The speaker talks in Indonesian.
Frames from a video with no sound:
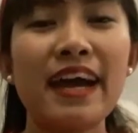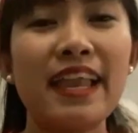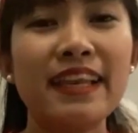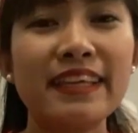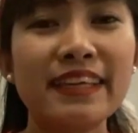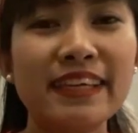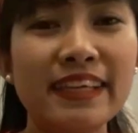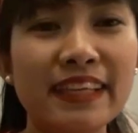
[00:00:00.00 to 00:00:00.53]

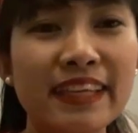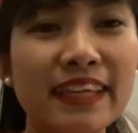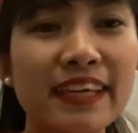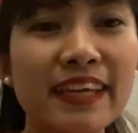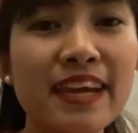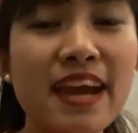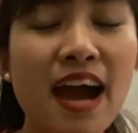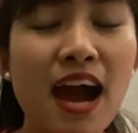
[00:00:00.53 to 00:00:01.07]
Kali
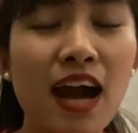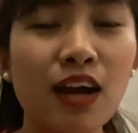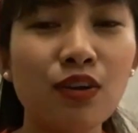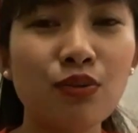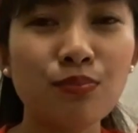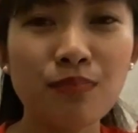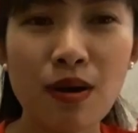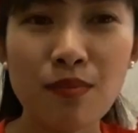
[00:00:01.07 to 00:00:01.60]
ini
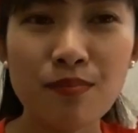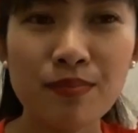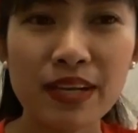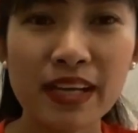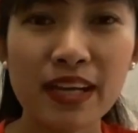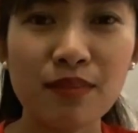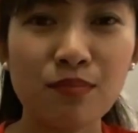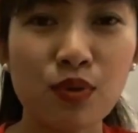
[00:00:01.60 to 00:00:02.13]
aku mau
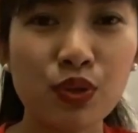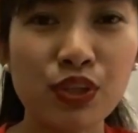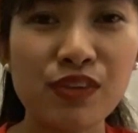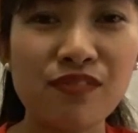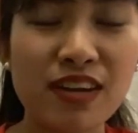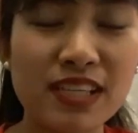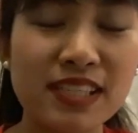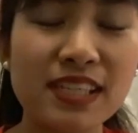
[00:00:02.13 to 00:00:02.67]
memberikan
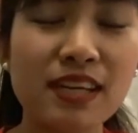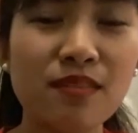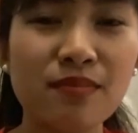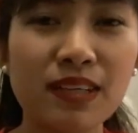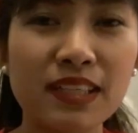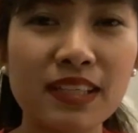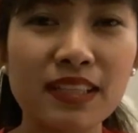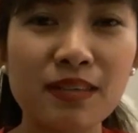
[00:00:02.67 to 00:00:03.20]
motivasi
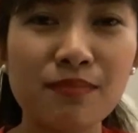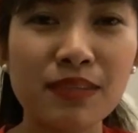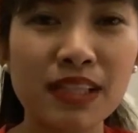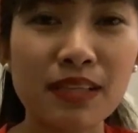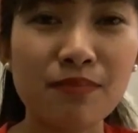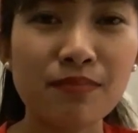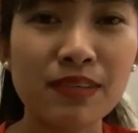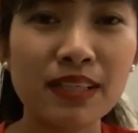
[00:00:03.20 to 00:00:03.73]
kepada
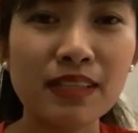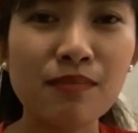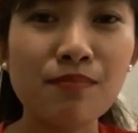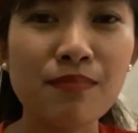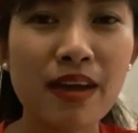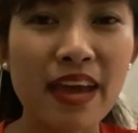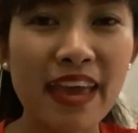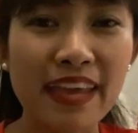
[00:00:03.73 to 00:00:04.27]

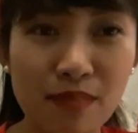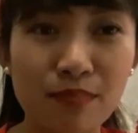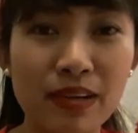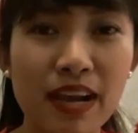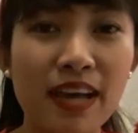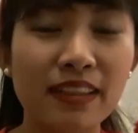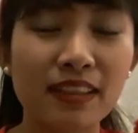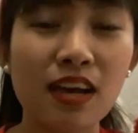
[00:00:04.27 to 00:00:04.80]
teman-teman Baik
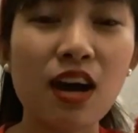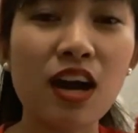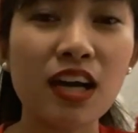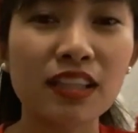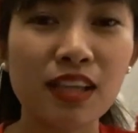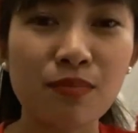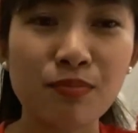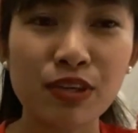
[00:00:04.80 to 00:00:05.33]
merantau
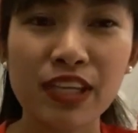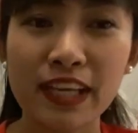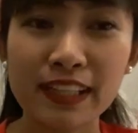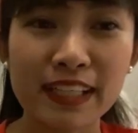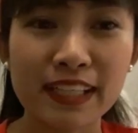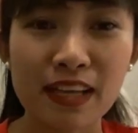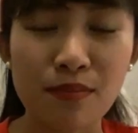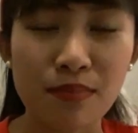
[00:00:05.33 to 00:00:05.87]
ataupun
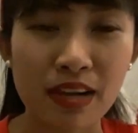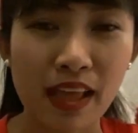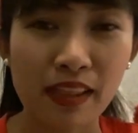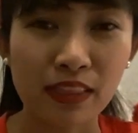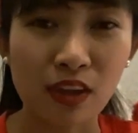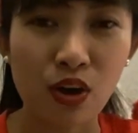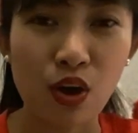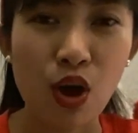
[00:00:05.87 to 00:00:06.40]
yang tidak
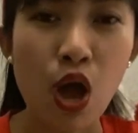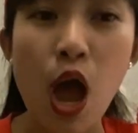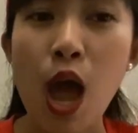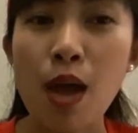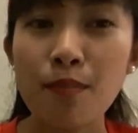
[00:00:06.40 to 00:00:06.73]
merantau